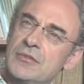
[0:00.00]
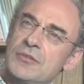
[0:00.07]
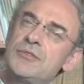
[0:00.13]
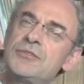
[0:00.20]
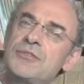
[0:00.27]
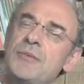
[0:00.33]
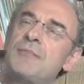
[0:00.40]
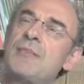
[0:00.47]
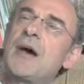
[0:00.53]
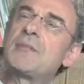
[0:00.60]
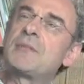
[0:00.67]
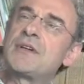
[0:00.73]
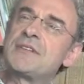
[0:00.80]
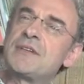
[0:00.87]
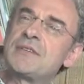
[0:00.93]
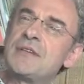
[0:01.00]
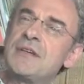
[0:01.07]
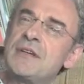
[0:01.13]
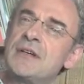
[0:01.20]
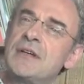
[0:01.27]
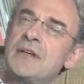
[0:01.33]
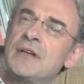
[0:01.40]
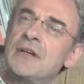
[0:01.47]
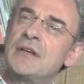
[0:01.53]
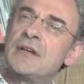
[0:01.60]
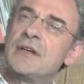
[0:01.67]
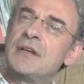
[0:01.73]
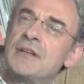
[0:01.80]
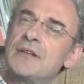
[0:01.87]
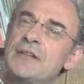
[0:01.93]
Nous ne sommes pas représentés
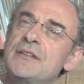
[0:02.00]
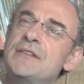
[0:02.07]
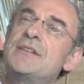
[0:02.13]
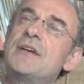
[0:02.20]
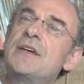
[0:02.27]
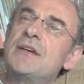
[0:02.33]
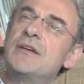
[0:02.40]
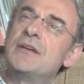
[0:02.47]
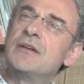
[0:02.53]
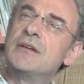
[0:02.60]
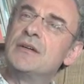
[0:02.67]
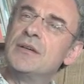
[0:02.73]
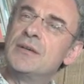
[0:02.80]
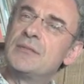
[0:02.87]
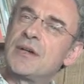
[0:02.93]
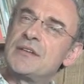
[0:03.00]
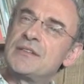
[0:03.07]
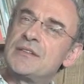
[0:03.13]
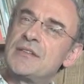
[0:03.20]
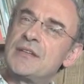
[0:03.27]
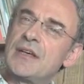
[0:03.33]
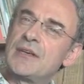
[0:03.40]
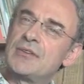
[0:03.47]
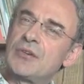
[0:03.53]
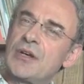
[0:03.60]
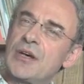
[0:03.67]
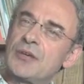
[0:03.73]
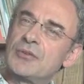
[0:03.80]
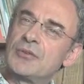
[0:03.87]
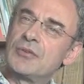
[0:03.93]
disaient euh, les Brésiliens dans
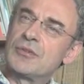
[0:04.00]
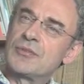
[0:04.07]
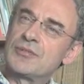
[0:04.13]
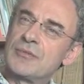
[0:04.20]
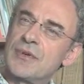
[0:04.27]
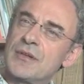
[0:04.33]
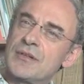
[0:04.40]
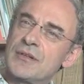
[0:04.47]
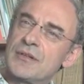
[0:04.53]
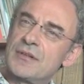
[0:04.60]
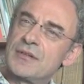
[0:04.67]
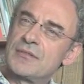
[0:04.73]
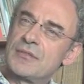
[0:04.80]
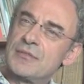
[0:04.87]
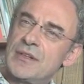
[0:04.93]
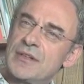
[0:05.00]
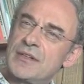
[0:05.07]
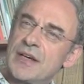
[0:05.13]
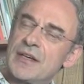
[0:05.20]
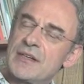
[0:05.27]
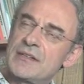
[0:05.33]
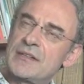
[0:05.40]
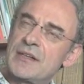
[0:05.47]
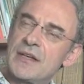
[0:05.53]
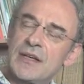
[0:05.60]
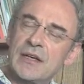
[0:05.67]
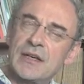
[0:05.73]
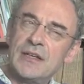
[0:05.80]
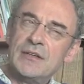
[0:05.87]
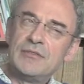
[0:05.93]
la rue en juin 2013.
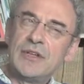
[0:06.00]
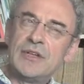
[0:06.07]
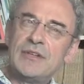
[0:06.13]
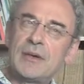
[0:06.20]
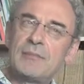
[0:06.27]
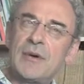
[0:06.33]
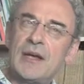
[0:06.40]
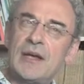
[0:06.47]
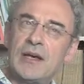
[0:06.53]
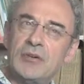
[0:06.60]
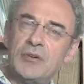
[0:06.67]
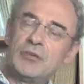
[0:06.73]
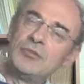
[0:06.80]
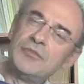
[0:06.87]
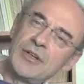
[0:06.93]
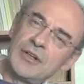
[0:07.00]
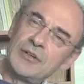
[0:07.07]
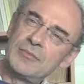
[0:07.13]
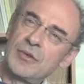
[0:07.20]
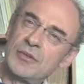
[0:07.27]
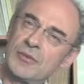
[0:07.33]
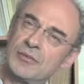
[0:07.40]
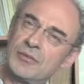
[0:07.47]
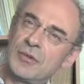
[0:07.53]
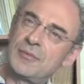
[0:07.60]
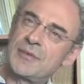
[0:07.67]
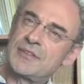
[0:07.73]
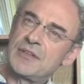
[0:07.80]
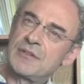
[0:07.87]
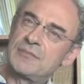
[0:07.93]
Et il voulait dire par là, le gouvernement ne nous
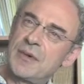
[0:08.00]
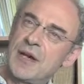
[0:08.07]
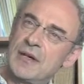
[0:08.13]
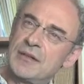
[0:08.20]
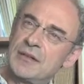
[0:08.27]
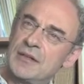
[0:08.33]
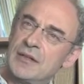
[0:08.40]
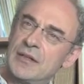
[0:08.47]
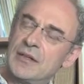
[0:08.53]
représente pas,